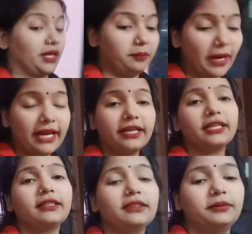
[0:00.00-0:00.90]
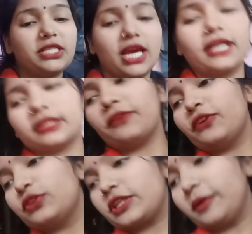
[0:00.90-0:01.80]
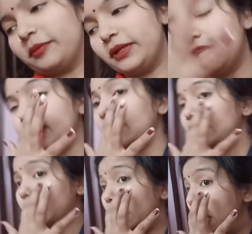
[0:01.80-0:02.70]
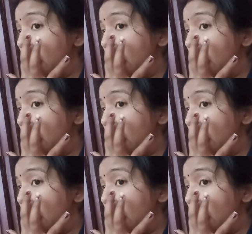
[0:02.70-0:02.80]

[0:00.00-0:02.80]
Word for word: ब्लैंकेट बिछाया था फिर उसके बाद मैंने हटा दिया